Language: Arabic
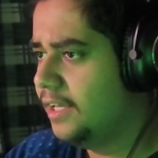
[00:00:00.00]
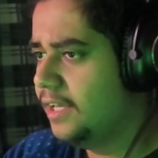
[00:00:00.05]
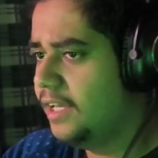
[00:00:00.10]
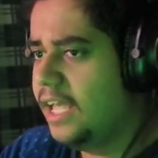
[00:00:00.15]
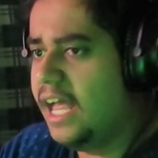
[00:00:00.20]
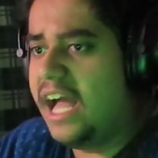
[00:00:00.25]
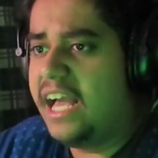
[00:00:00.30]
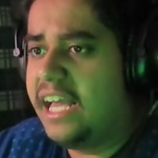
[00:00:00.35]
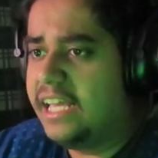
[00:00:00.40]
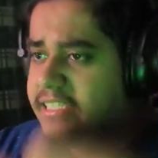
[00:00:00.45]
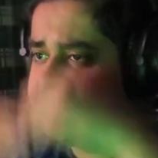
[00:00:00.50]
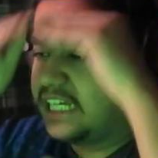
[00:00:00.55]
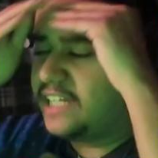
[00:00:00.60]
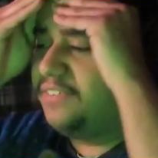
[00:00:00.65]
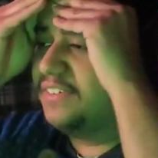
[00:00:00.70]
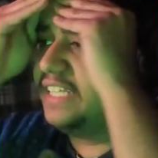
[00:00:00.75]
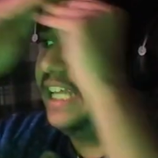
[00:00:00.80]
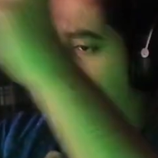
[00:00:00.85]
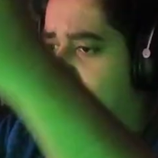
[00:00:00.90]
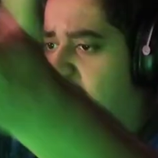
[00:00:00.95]
يا اخي تكفى
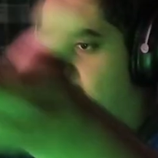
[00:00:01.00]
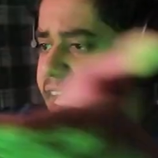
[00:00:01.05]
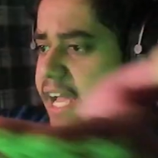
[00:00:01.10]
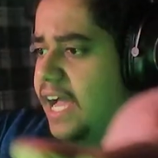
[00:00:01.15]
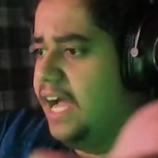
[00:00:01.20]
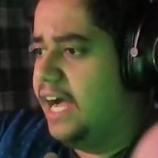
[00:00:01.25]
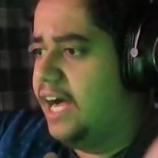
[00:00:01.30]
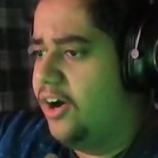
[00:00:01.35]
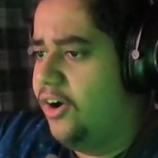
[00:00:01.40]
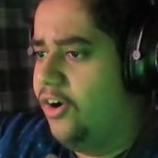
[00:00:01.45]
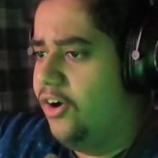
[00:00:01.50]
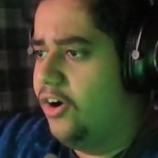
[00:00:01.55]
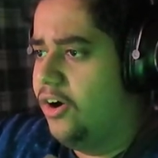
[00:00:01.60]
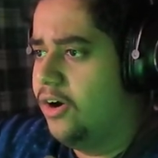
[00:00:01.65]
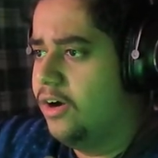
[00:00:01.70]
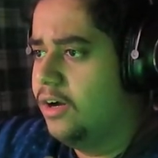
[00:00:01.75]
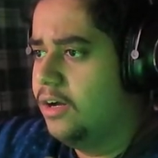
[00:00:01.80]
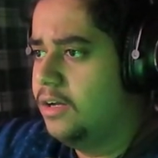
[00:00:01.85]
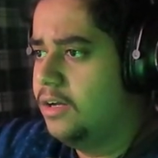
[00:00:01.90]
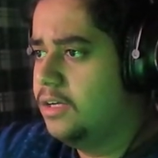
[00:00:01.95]
طلع يا
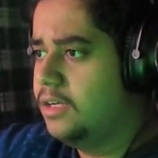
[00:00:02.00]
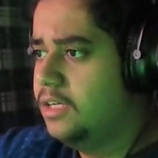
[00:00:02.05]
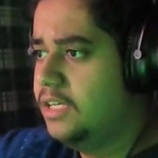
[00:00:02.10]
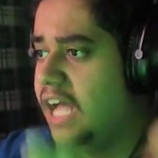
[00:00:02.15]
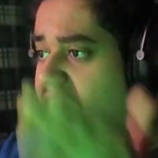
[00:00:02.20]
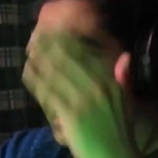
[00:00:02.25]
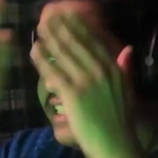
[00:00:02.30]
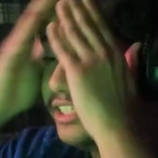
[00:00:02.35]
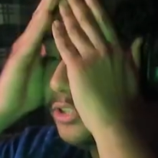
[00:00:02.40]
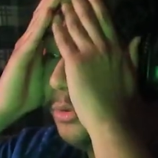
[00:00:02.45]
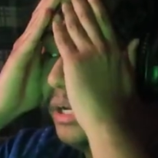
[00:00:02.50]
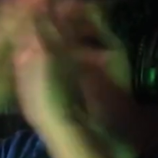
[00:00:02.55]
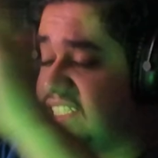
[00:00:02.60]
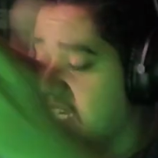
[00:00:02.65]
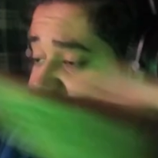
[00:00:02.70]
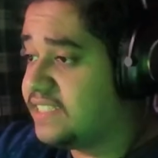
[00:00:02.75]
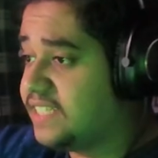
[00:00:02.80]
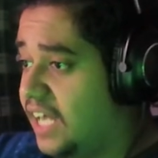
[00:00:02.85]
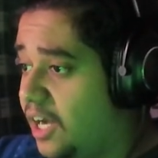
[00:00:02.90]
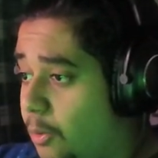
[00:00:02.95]
هو ياسر ولا شيء
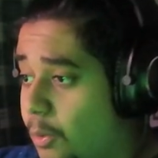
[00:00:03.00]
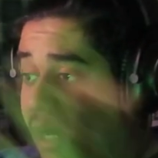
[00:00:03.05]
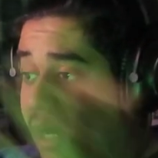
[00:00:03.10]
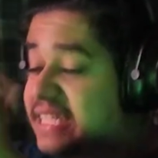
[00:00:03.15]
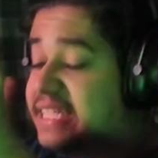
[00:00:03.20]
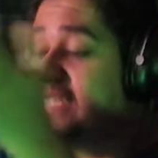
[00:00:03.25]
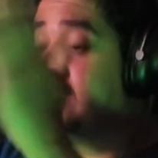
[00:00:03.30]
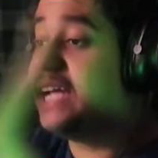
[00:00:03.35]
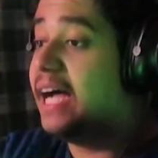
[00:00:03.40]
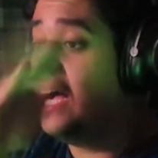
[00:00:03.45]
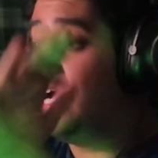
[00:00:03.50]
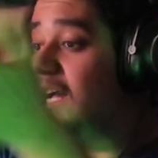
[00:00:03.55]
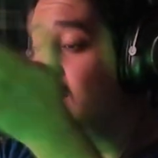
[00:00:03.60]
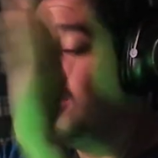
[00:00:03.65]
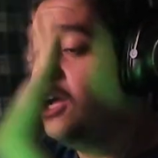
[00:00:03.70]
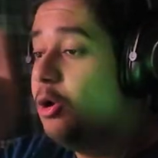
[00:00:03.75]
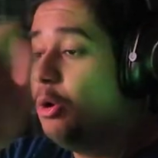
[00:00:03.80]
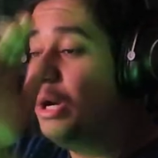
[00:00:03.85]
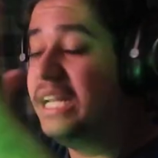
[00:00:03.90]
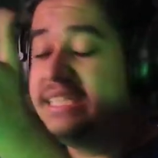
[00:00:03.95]
صح ولا شيء صح
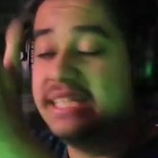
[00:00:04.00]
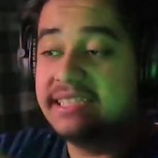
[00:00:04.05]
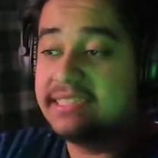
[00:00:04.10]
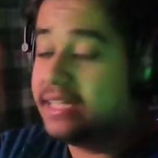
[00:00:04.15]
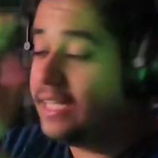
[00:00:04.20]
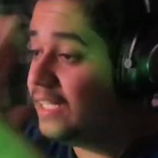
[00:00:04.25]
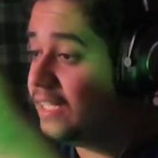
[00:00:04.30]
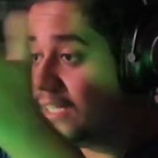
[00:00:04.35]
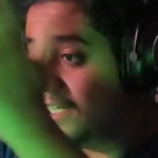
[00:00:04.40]
ولا شيء صح